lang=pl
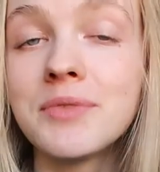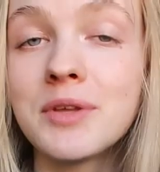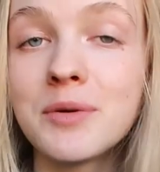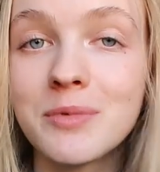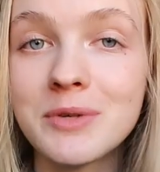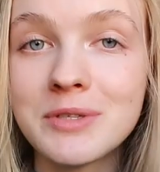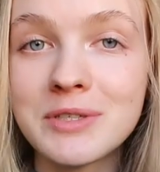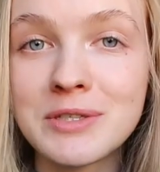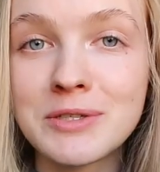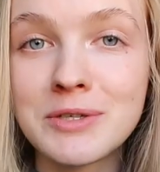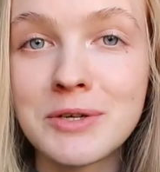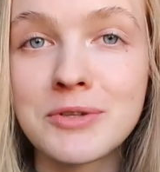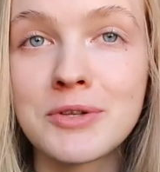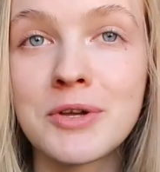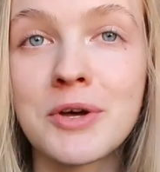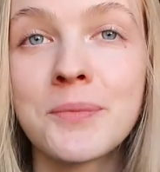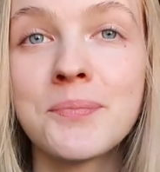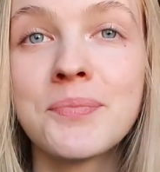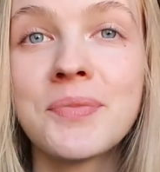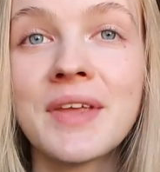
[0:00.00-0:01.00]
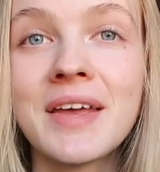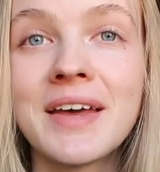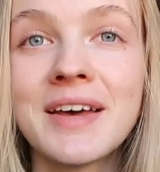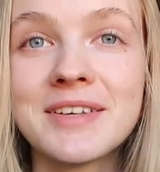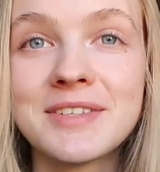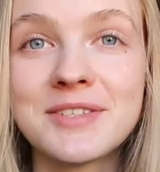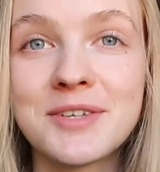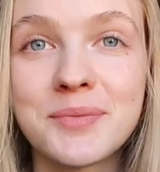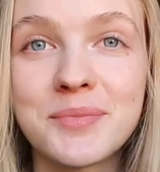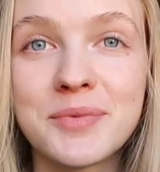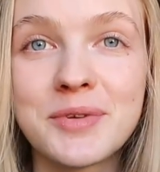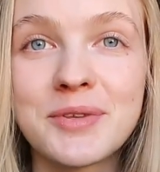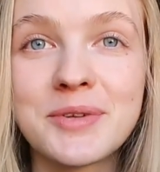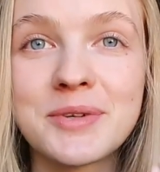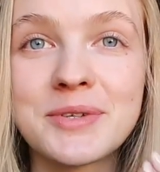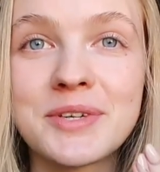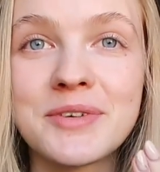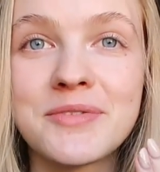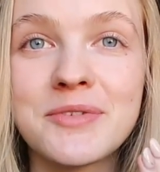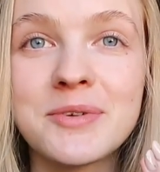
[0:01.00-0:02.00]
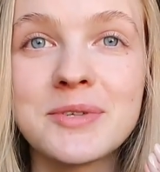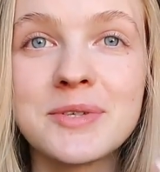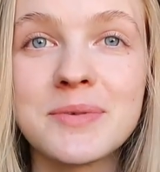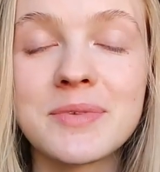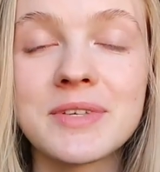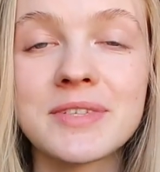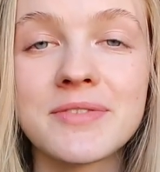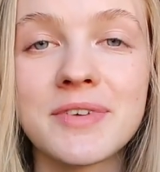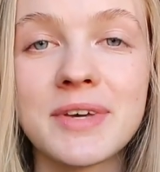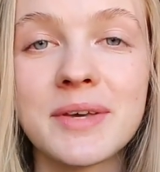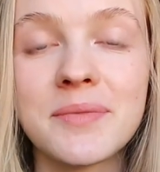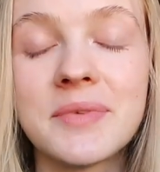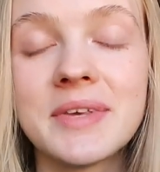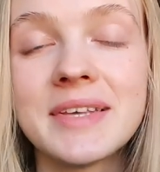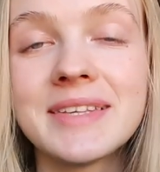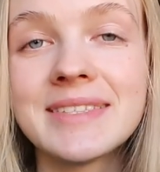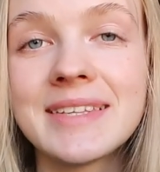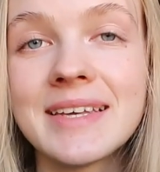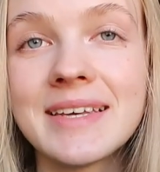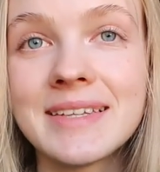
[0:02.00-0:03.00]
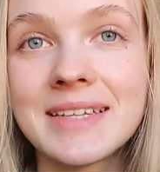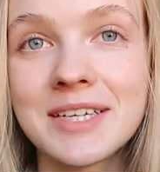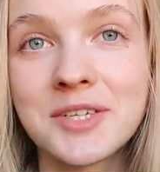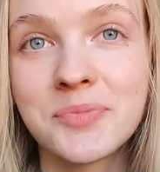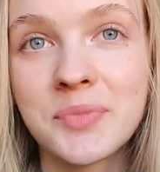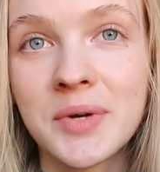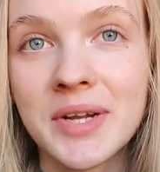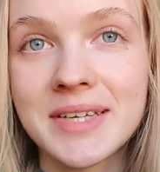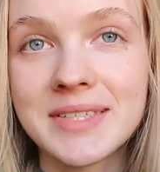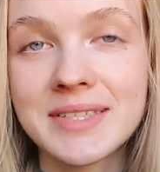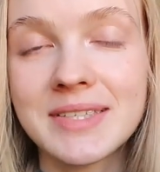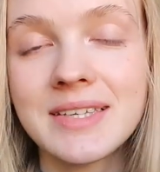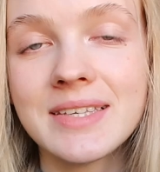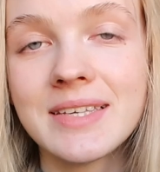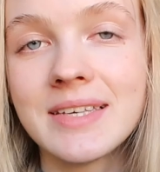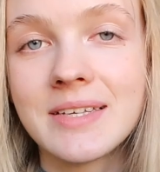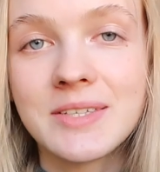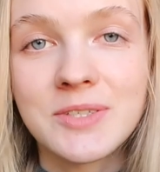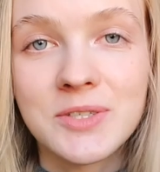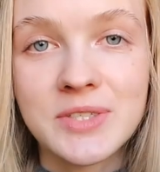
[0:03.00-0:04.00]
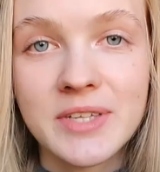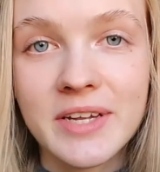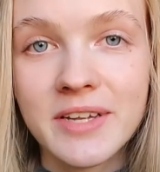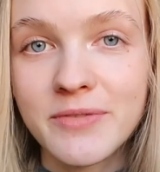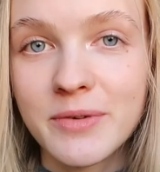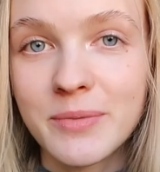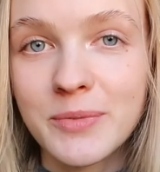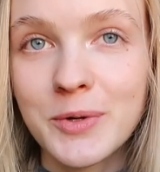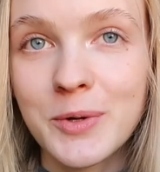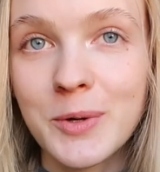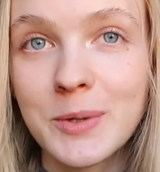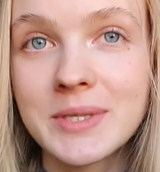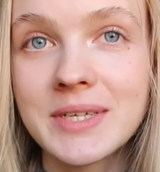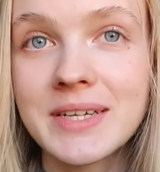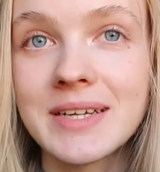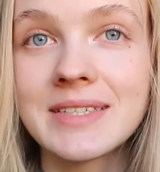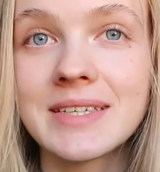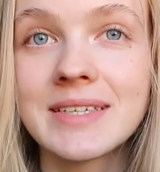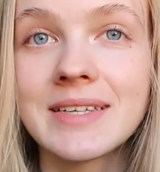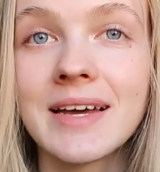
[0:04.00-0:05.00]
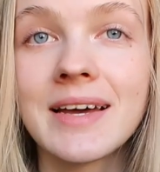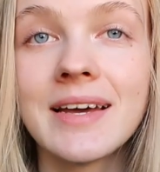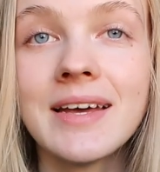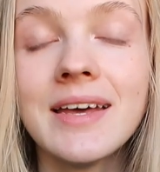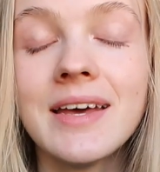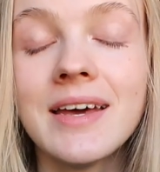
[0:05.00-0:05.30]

Nie bójcie się o to, ząbki troszkę wrócą na swoje miejsce i też para zniki nie zostanie Wam do końca leczenia,